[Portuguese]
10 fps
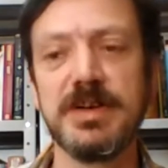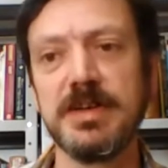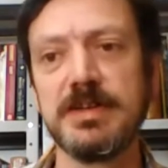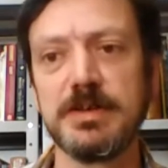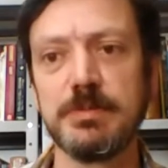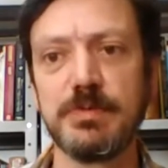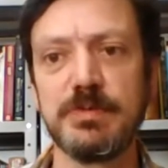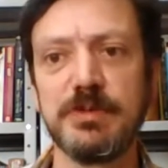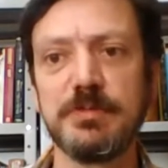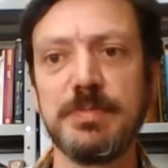atentando para o
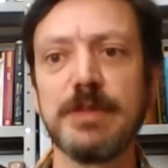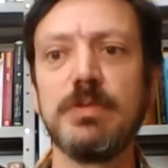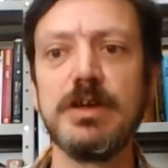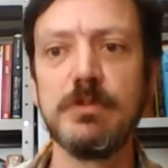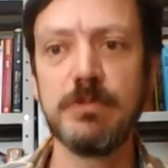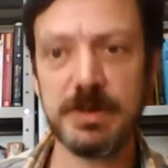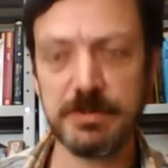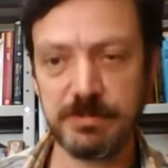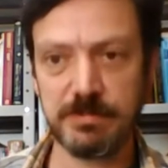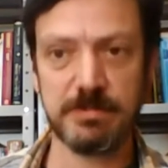seu aspecto
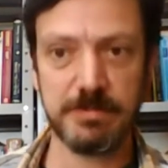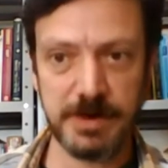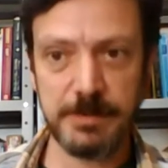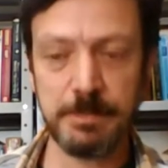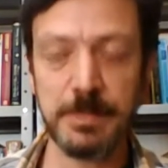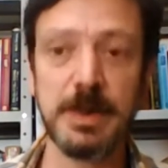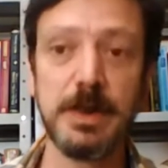linguístico. Né?